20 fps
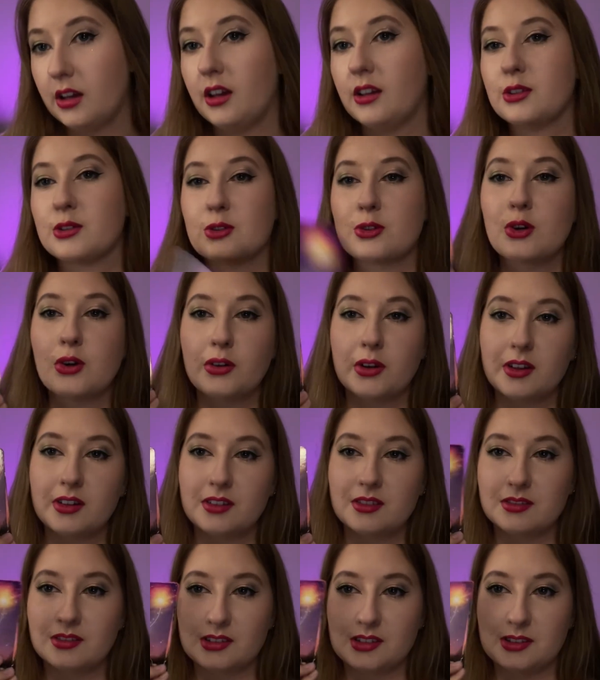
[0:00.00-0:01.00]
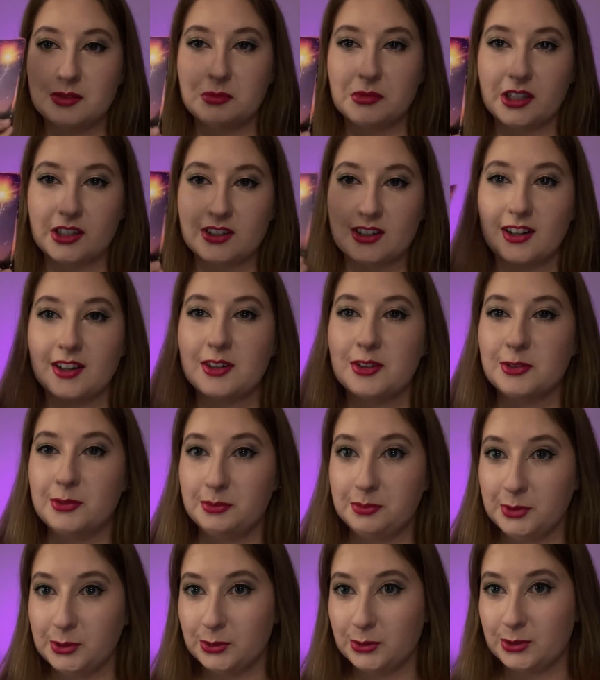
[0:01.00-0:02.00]
Снова семнашка в
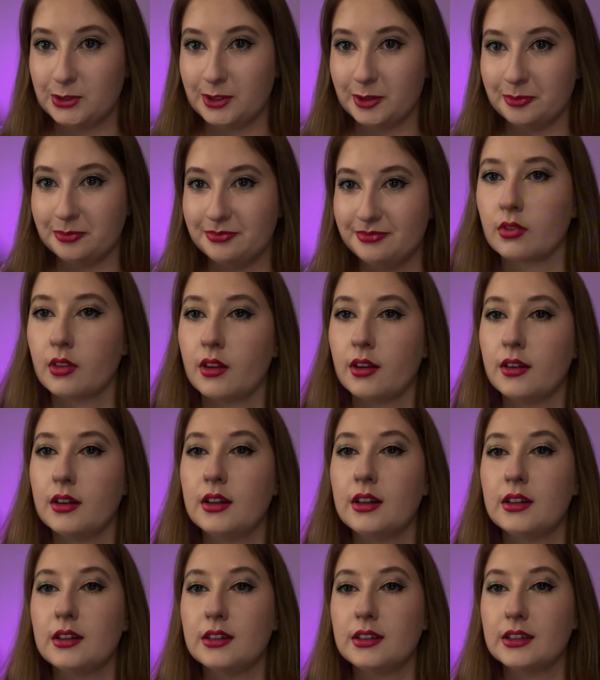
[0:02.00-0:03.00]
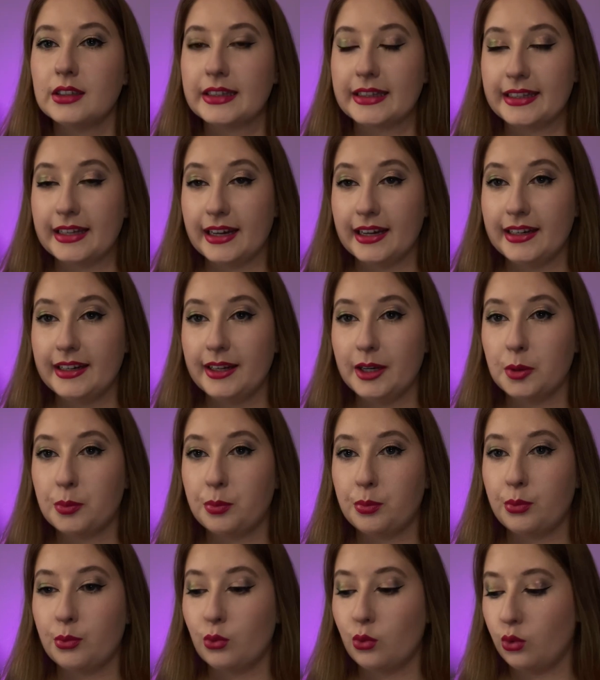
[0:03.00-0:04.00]
минусе.
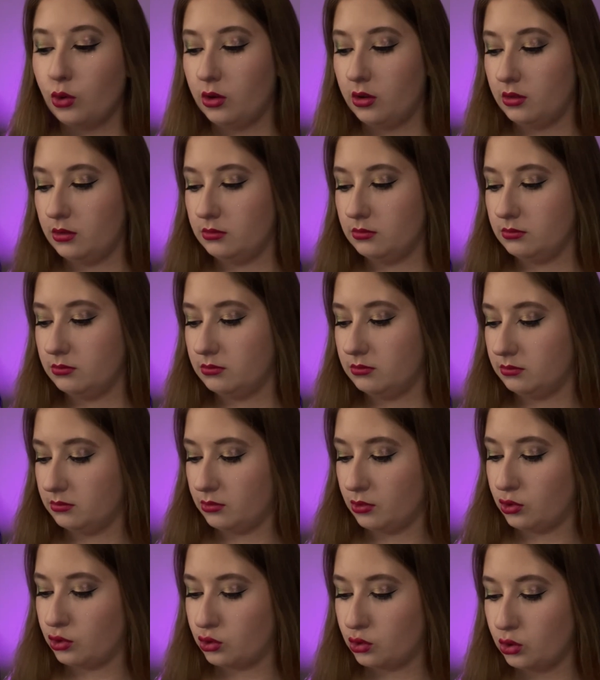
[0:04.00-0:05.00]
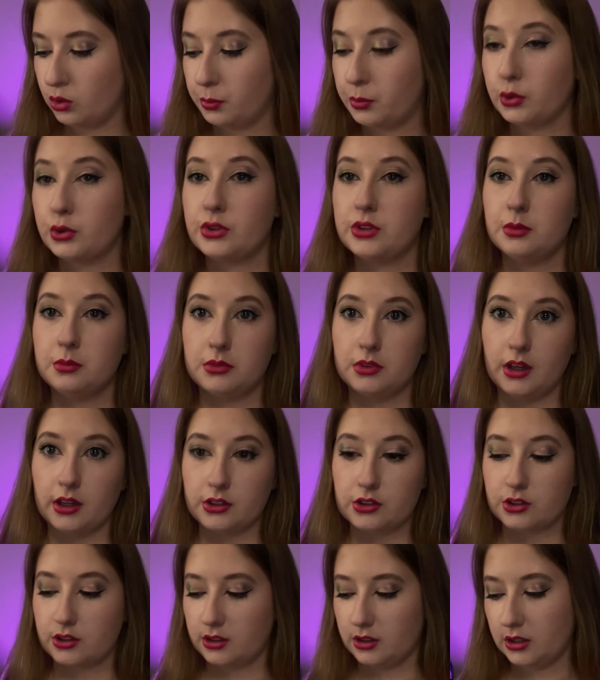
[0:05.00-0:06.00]
Далее по... Что по
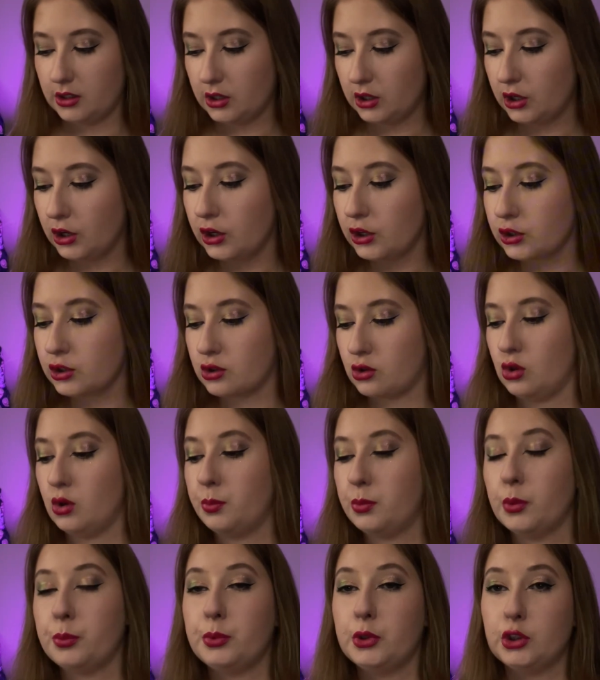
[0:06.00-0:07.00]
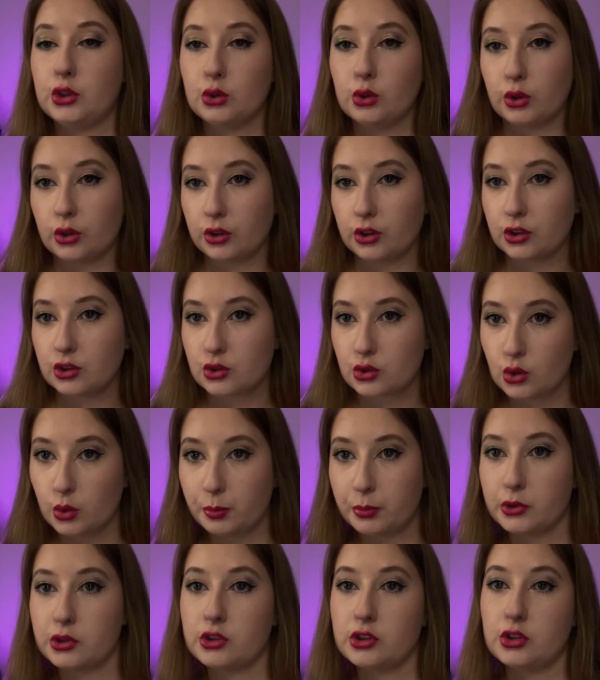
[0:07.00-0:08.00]
семнашке? что по пятерке, что
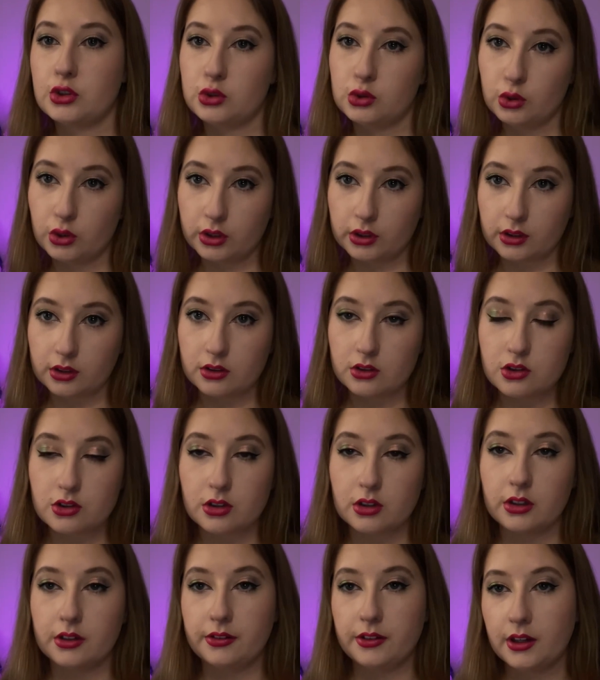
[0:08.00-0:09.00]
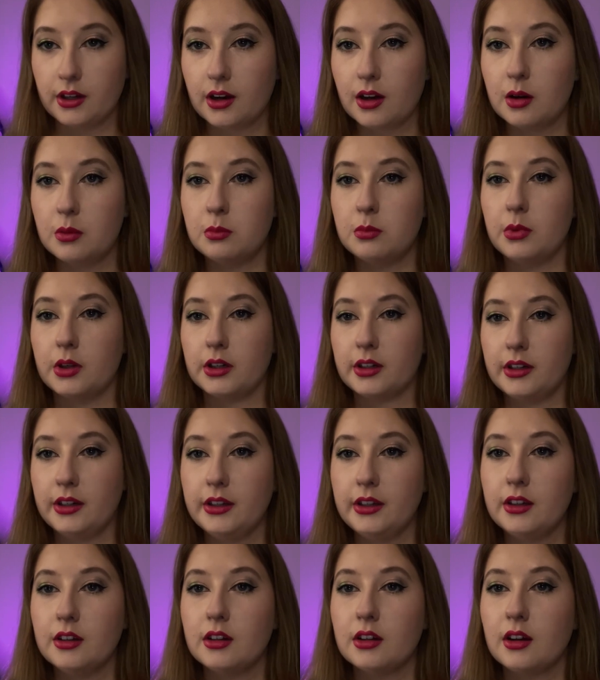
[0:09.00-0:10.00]
по шестерке человека
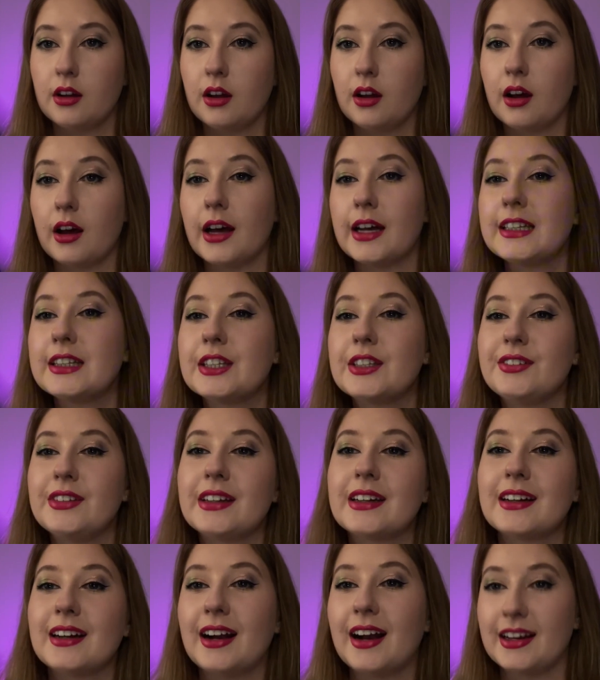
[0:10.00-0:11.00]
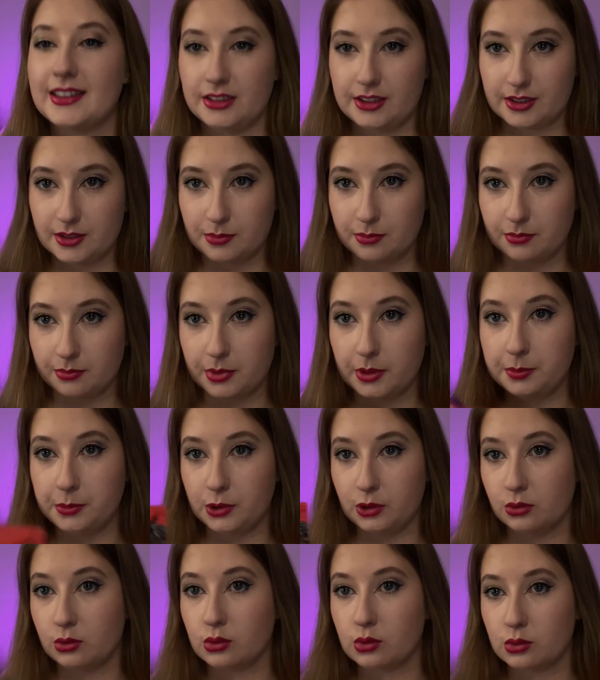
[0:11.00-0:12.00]
могли отвергать по
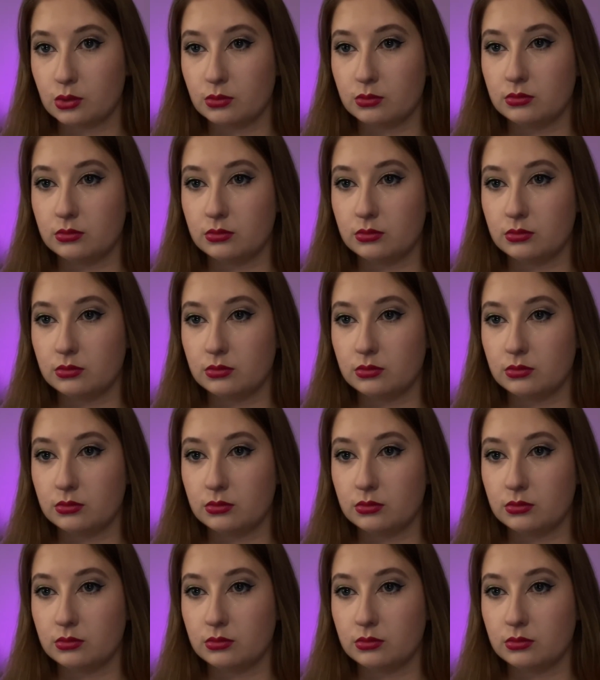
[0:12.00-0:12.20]
минусу.